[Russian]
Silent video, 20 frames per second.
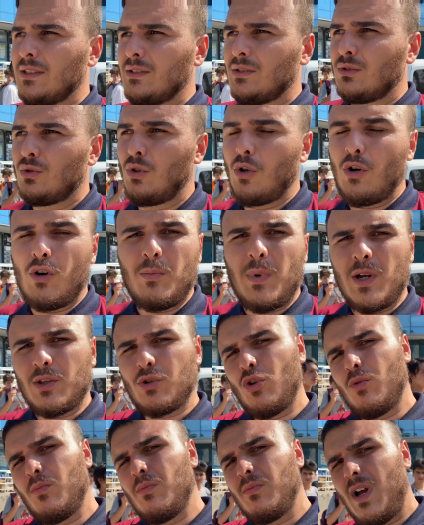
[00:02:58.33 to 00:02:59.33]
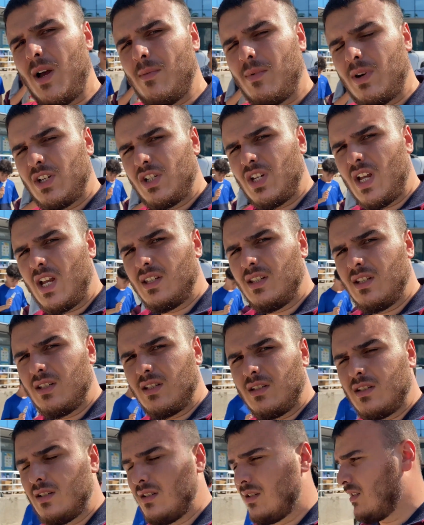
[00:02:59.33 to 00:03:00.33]
но потом
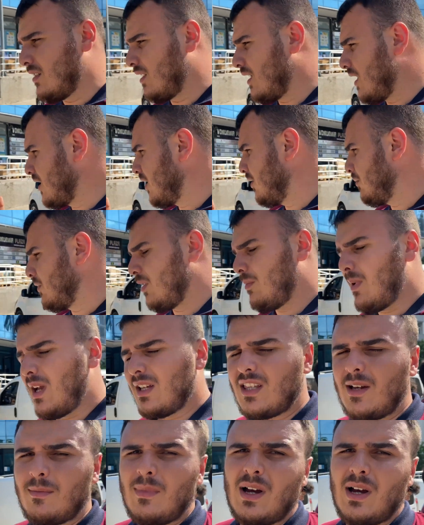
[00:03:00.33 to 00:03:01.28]
обращайтесь э, к этим ребятам,